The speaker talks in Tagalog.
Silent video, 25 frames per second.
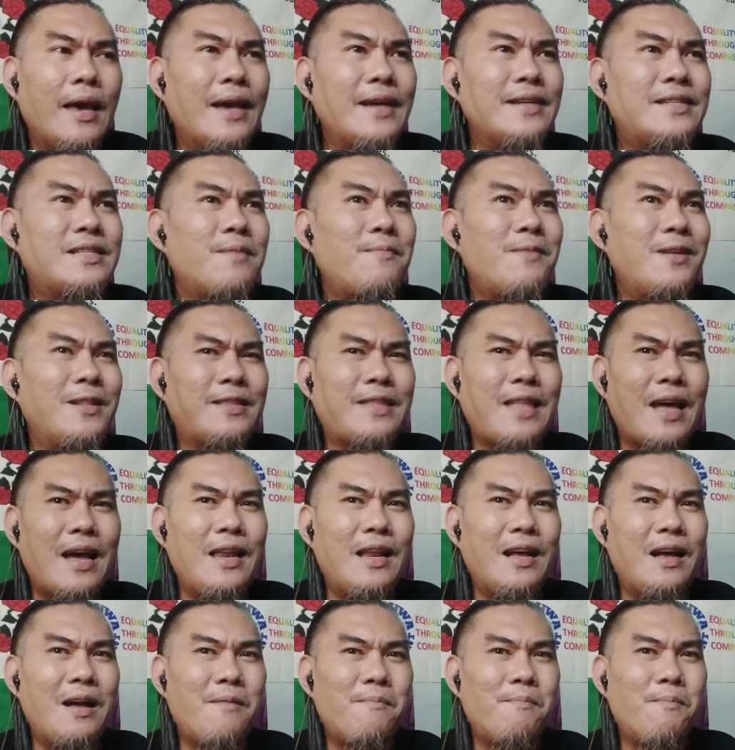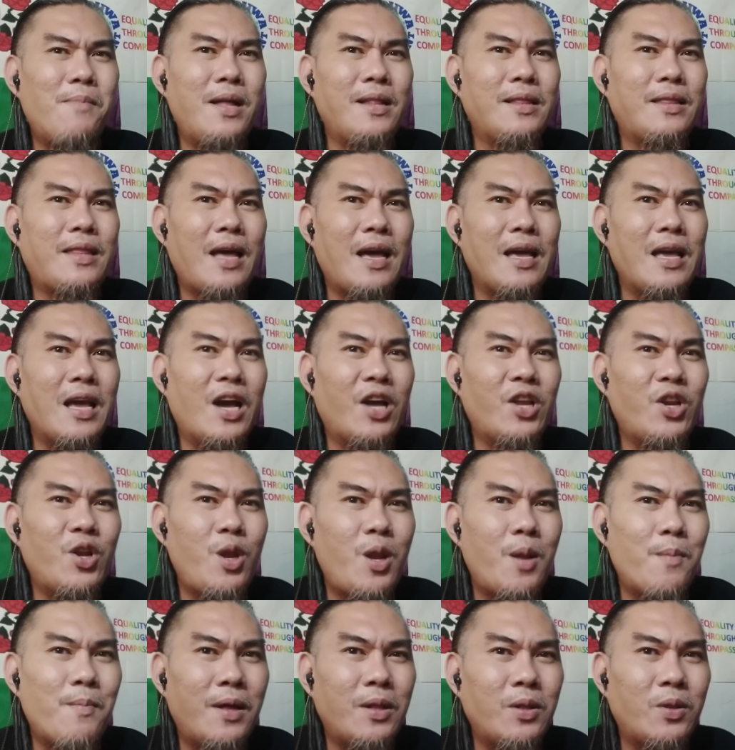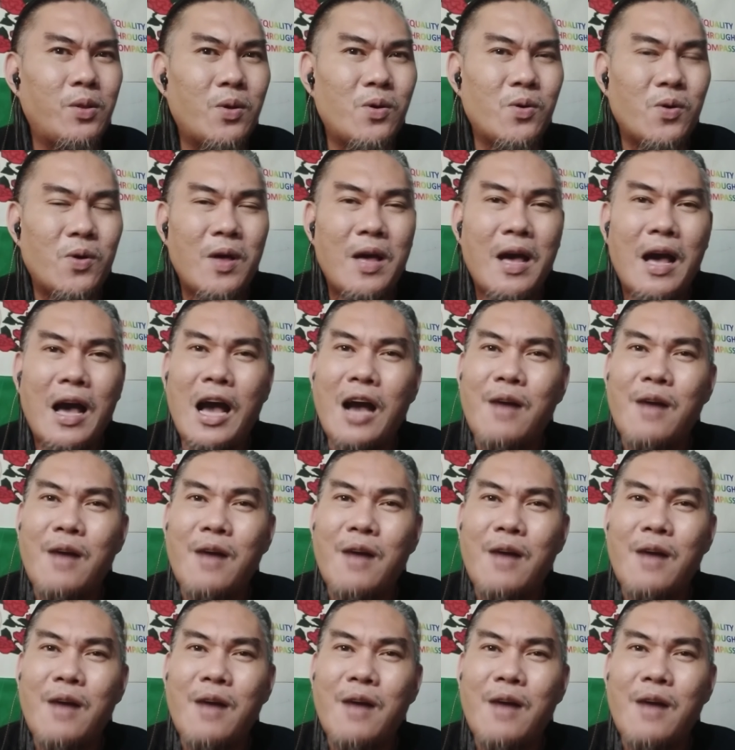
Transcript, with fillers: eh samantalang ang bantay, ano naman to?